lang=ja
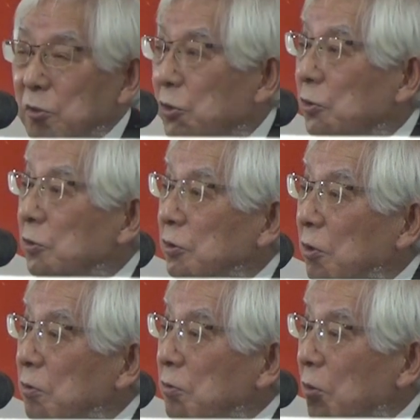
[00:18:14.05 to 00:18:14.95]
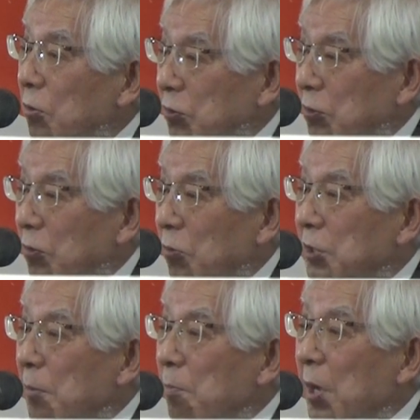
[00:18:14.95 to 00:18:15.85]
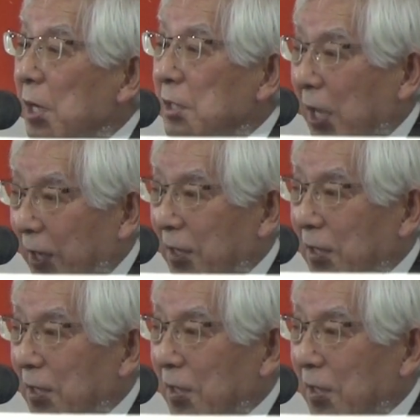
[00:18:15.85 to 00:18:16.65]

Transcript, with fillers: 14億5000万円